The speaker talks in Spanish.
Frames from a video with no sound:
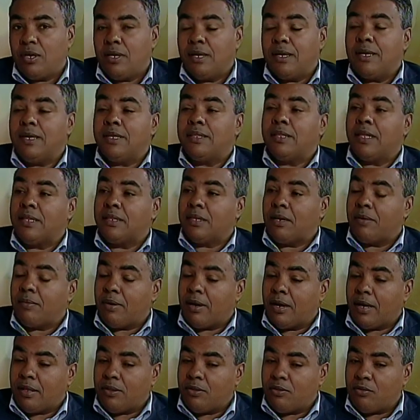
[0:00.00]
está
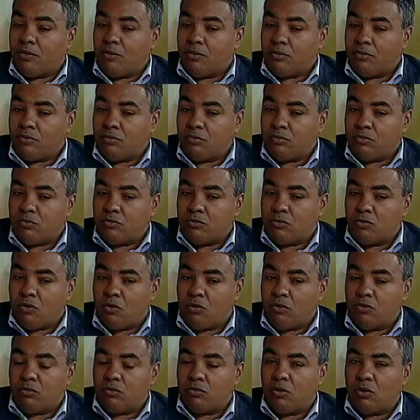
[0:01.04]
trabajando
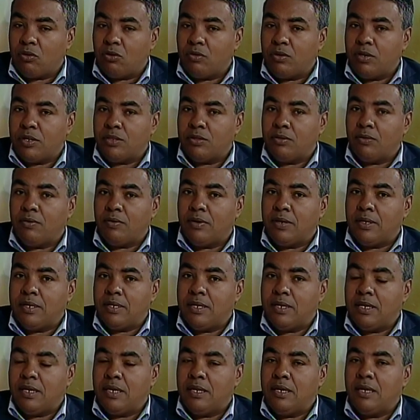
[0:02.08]
con, todo esto
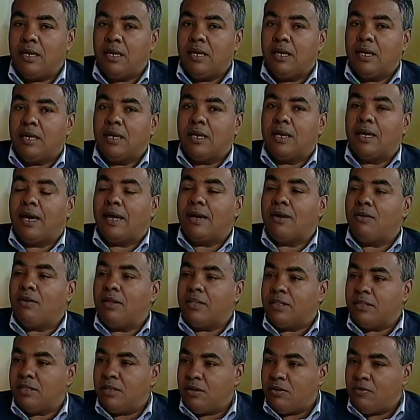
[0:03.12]
y Carlos la
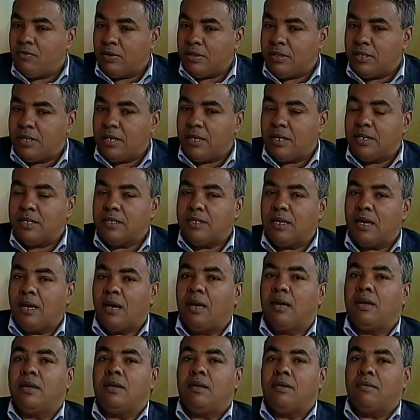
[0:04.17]
Antigua tienen
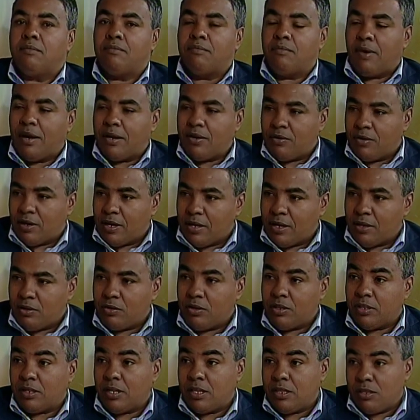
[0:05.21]
ya varios
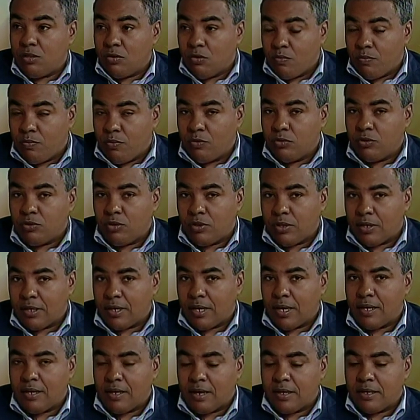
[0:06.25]
cargadores, 31 puntos de
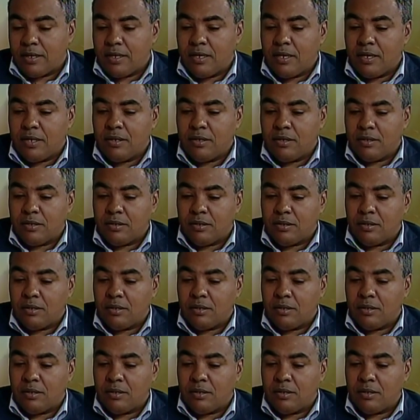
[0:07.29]
carga aquí en,